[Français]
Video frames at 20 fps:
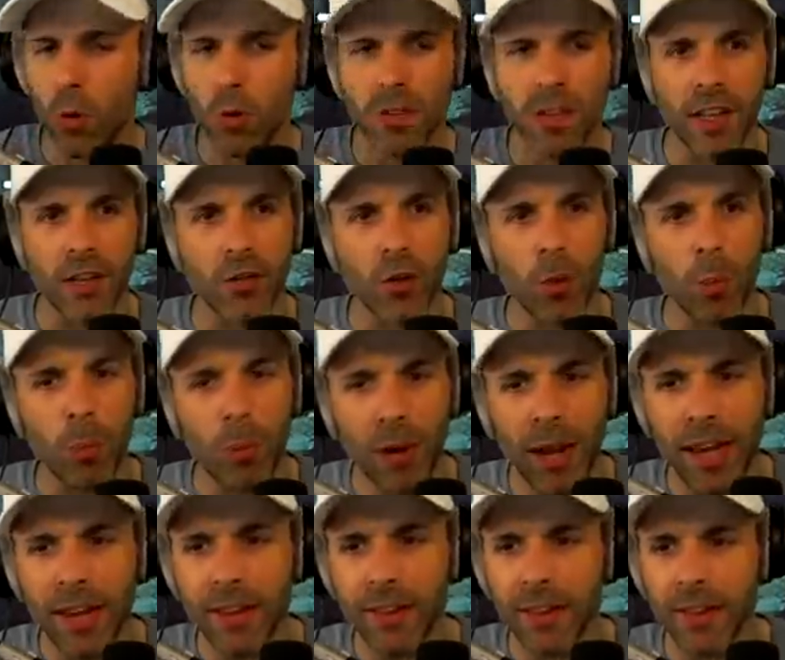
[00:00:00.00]
On sera sur
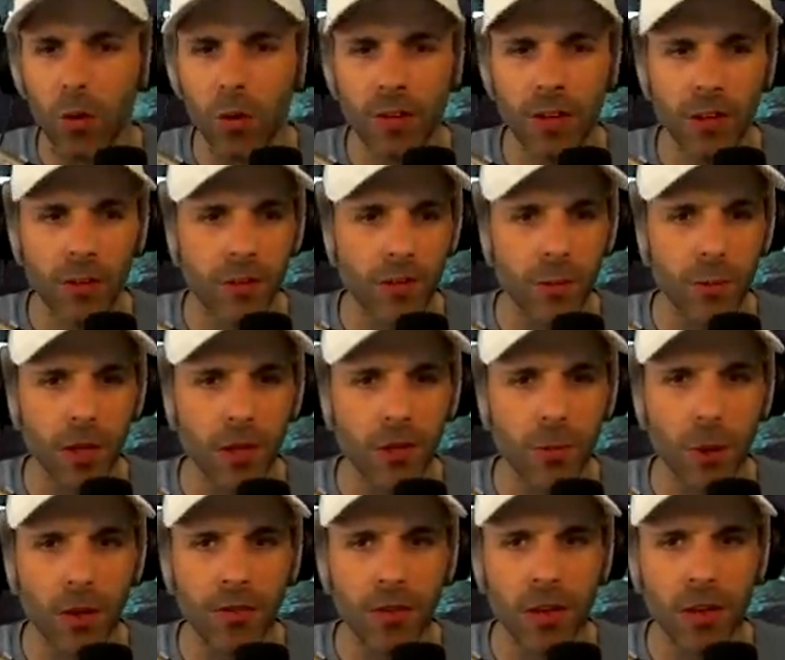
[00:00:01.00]
Plane. On va, c'est bien,
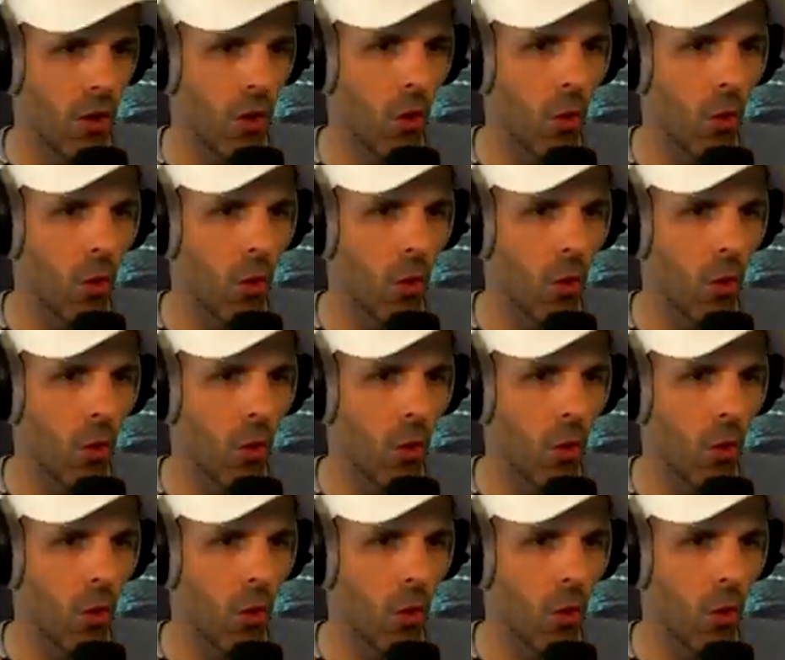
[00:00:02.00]
c'est parfait.